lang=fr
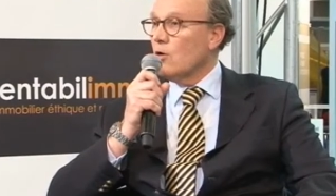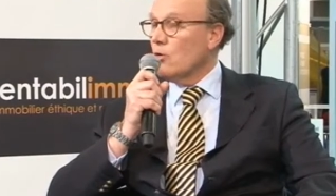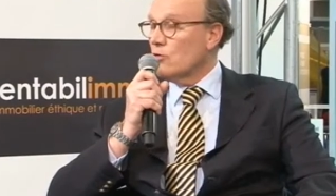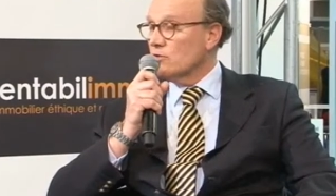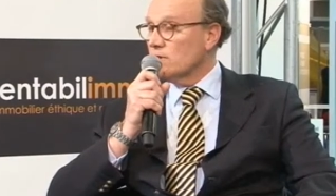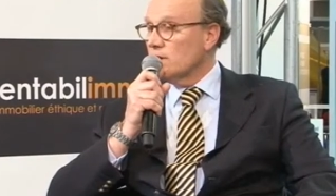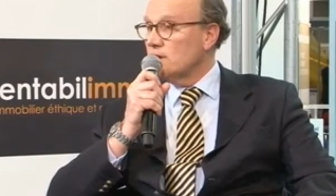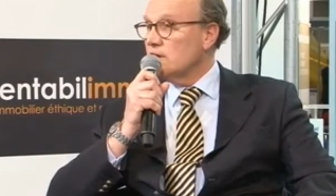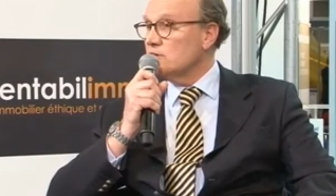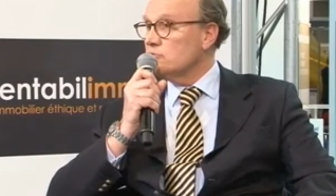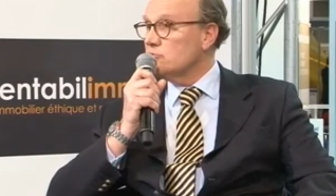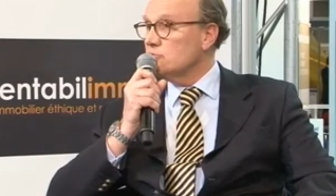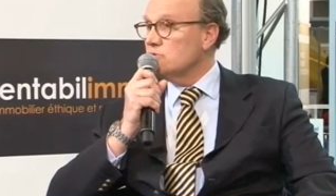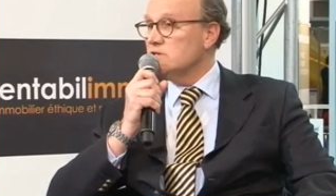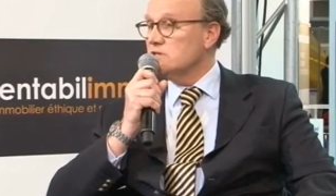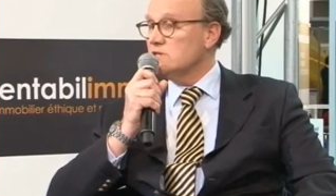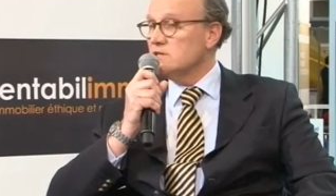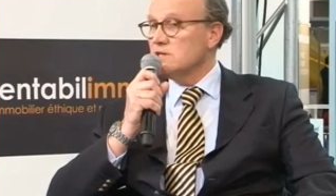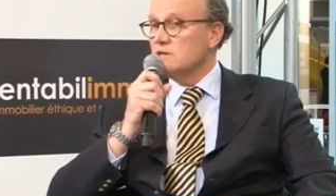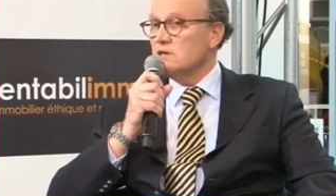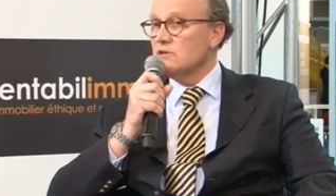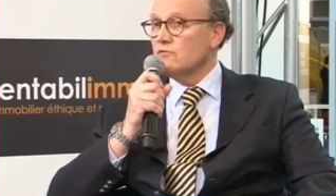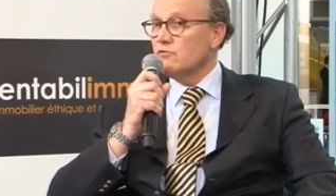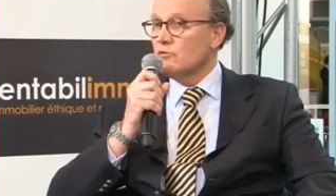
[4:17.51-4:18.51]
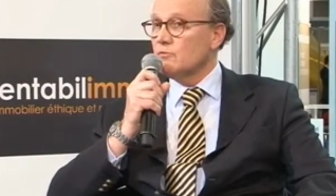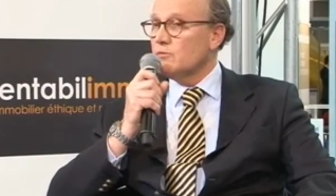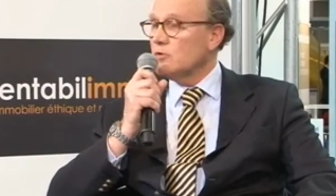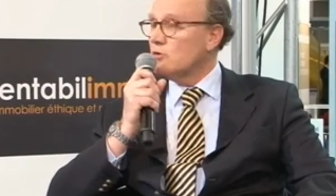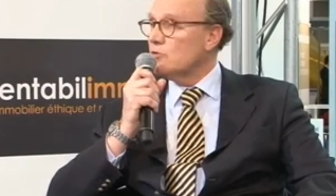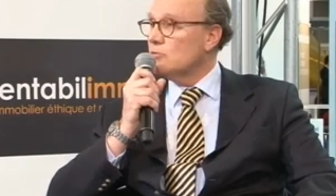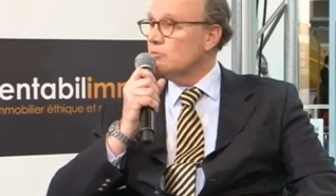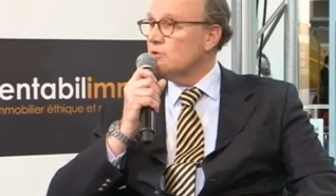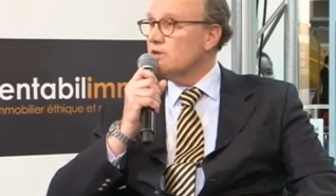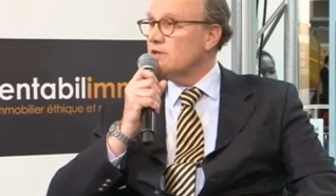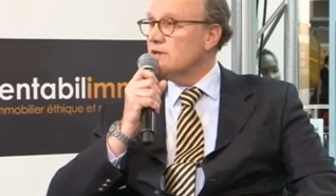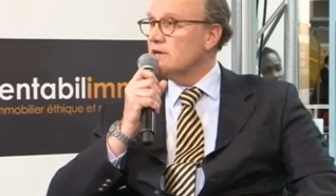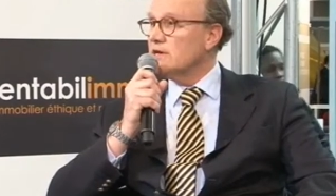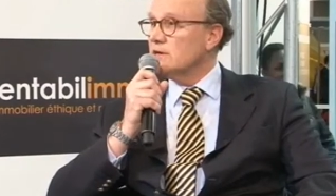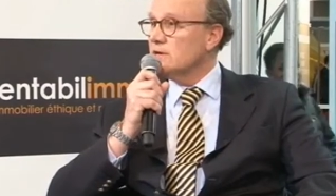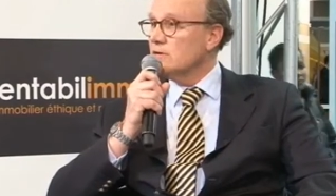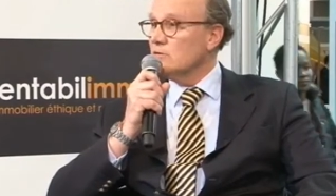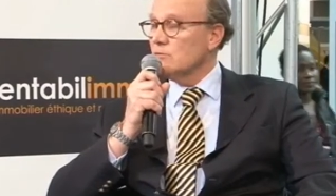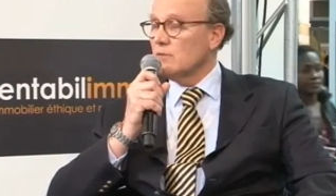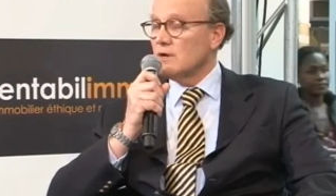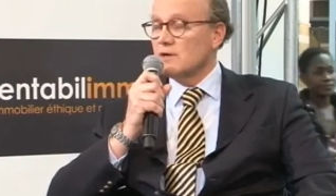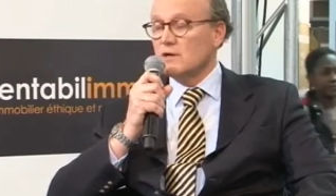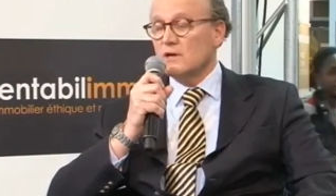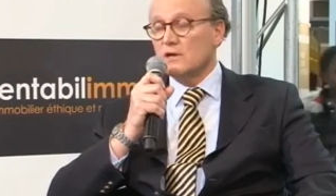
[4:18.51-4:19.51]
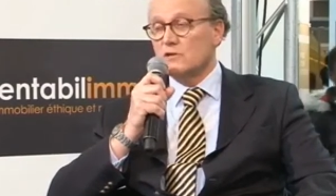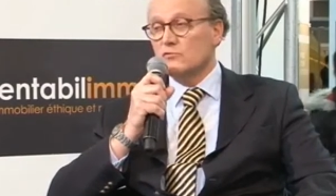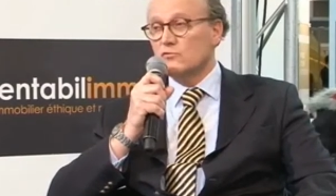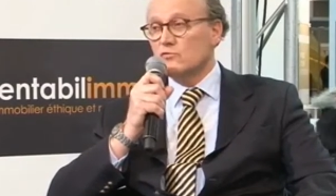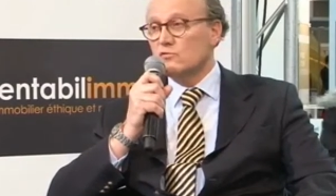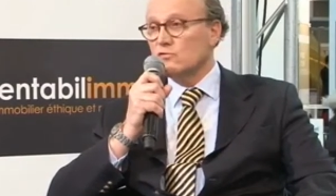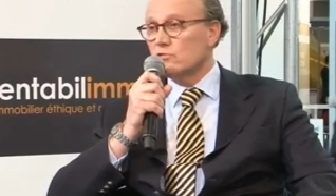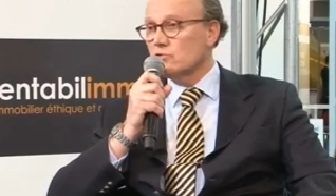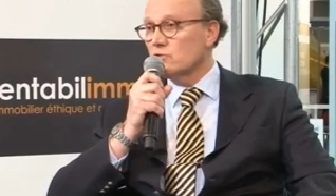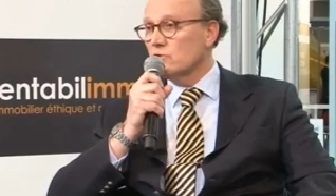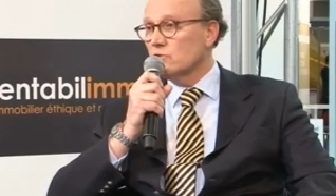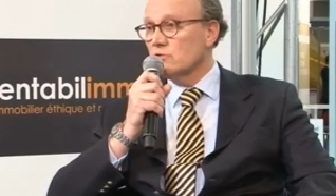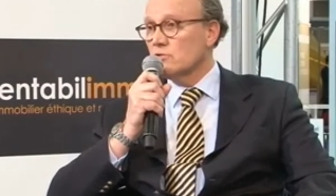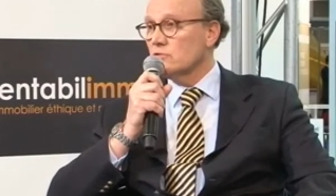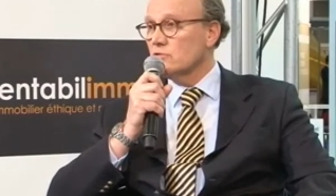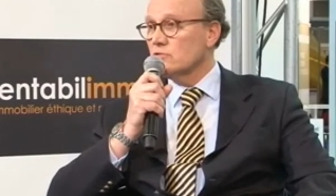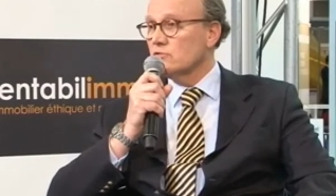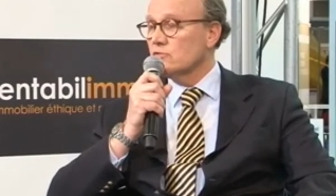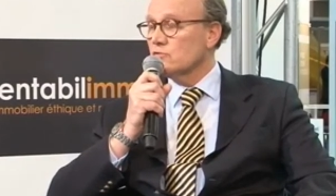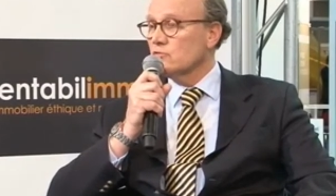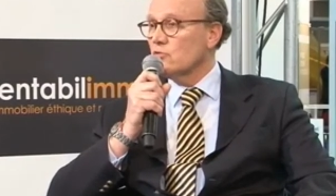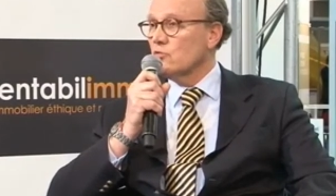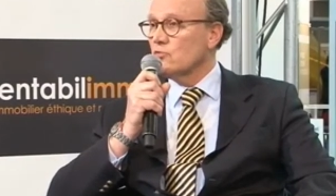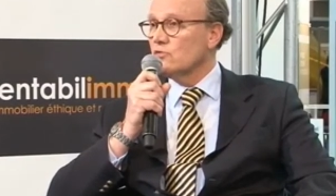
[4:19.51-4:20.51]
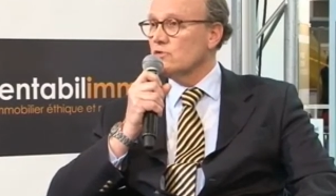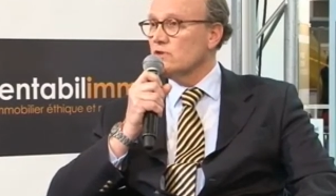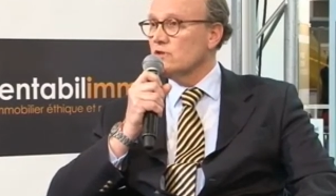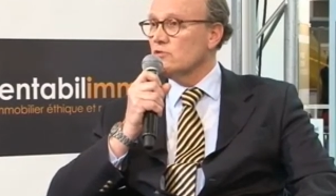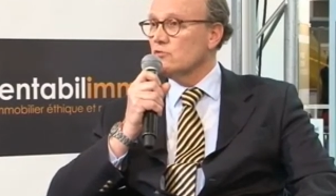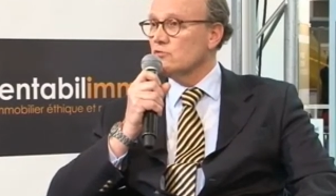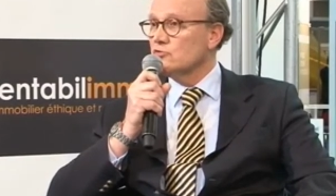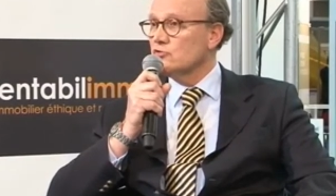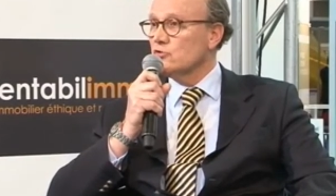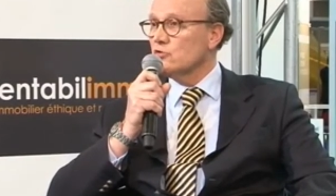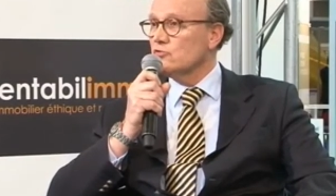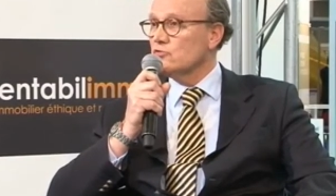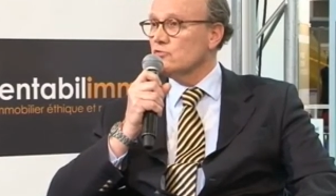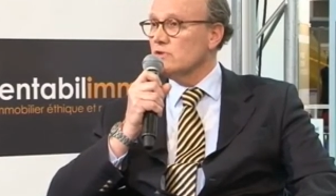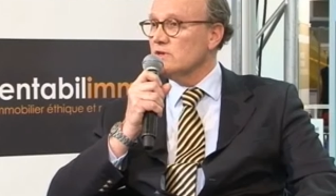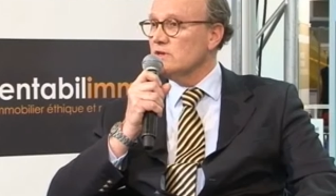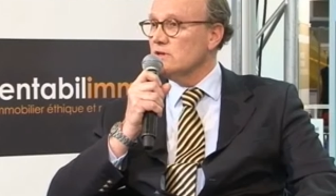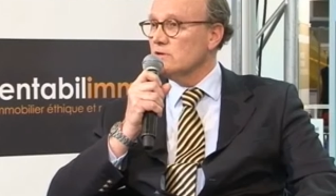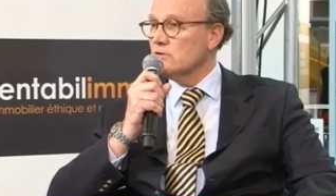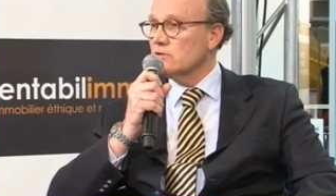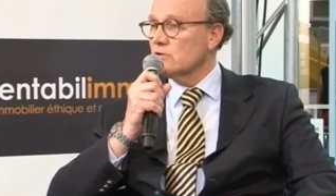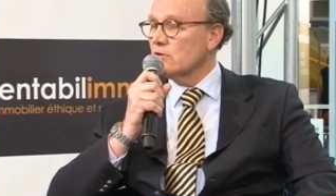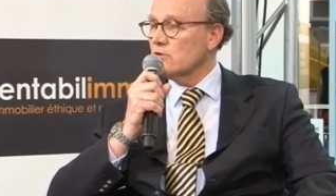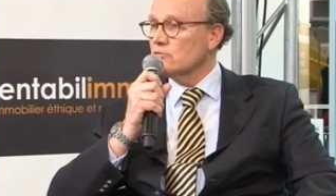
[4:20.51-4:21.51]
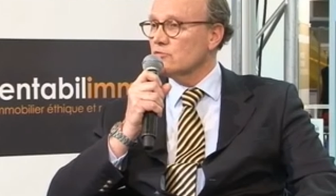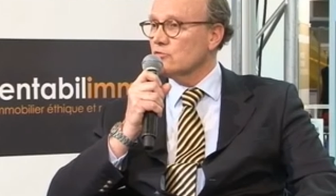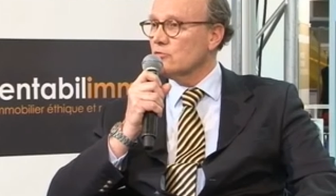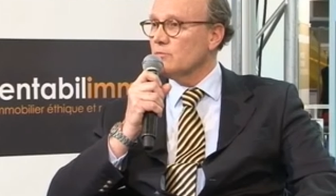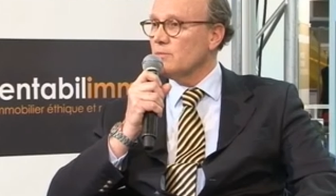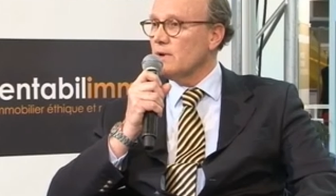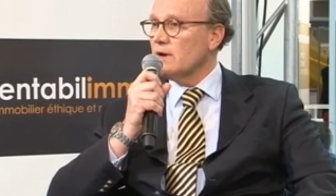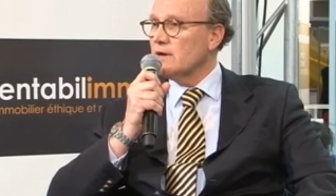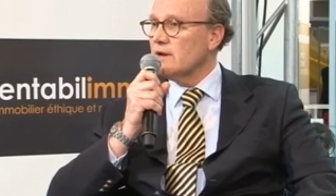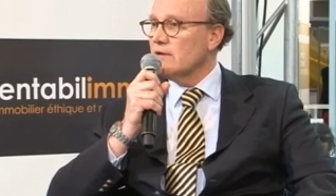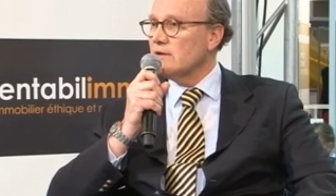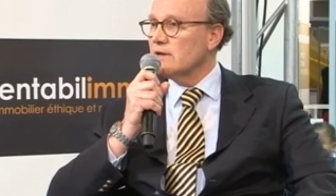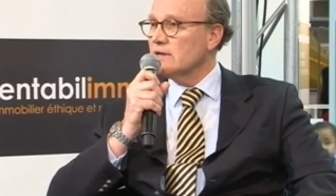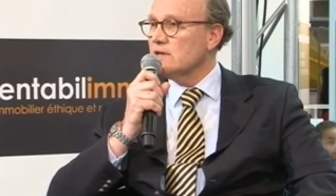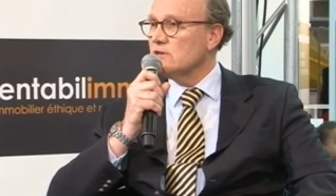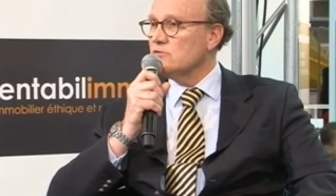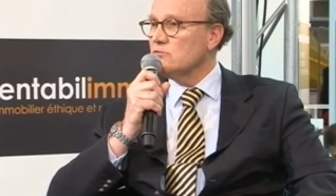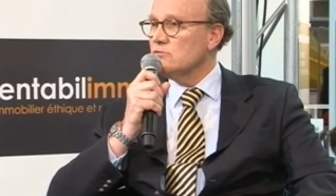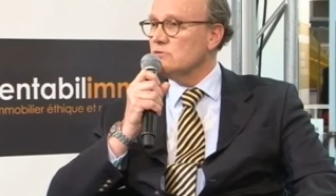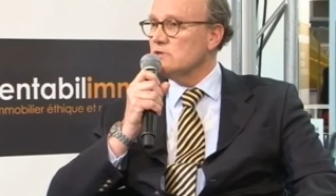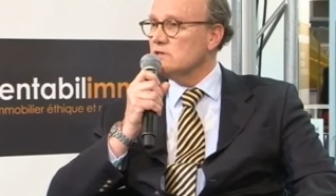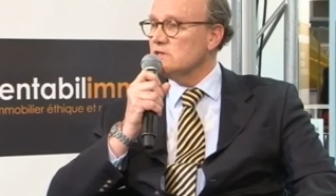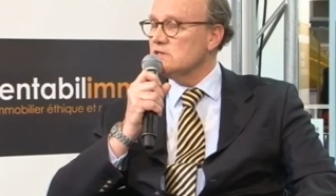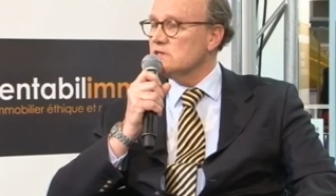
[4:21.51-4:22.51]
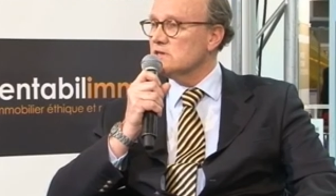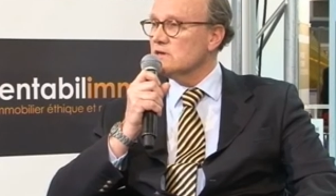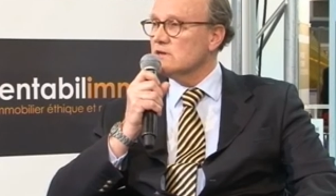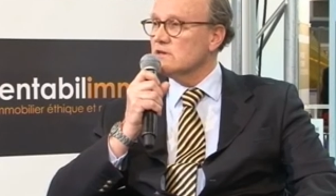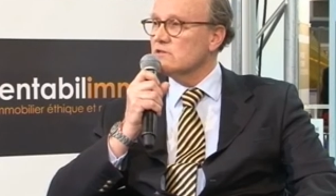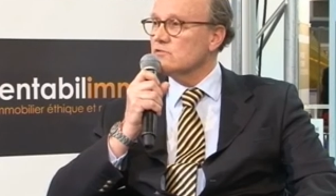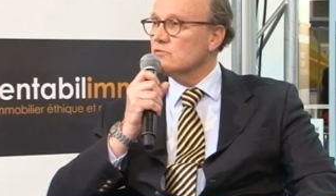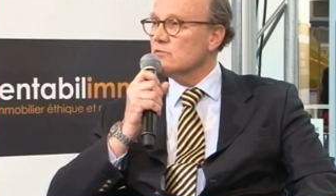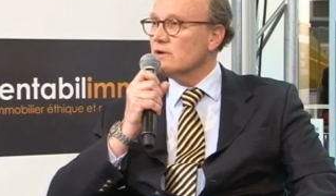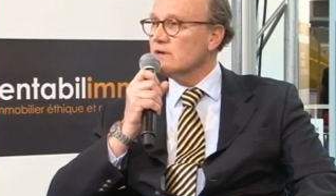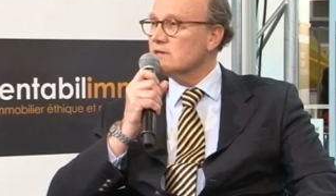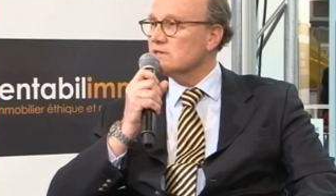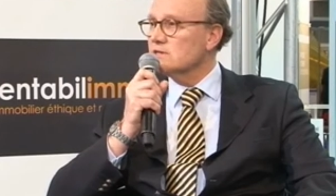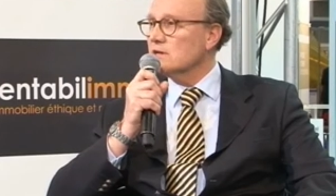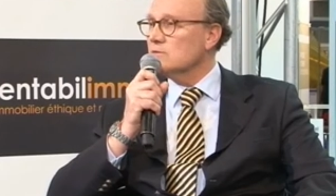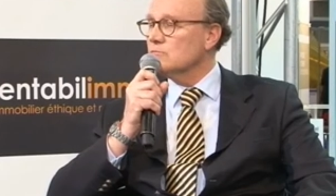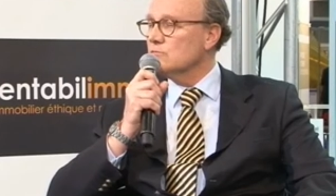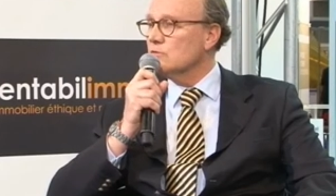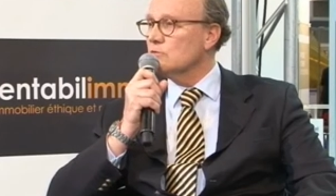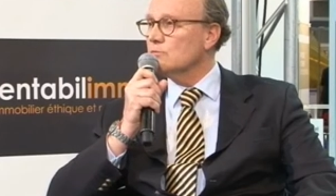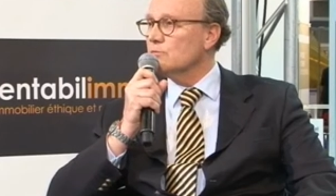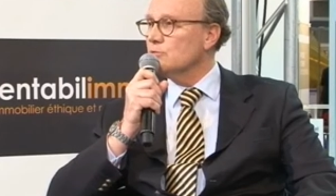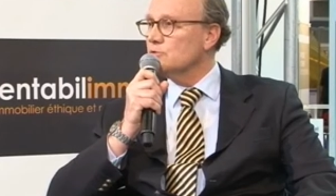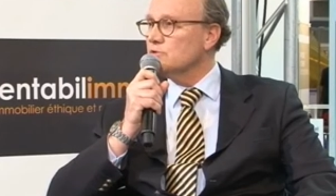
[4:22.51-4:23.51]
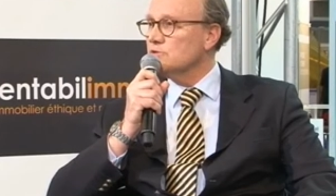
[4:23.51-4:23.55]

On a la Tunisie qu'il ne faut pas oublier, malgré tout ce qu'on dit aujourd'hui. Quand on parle avec les Tunisiens, ils sont extrêmement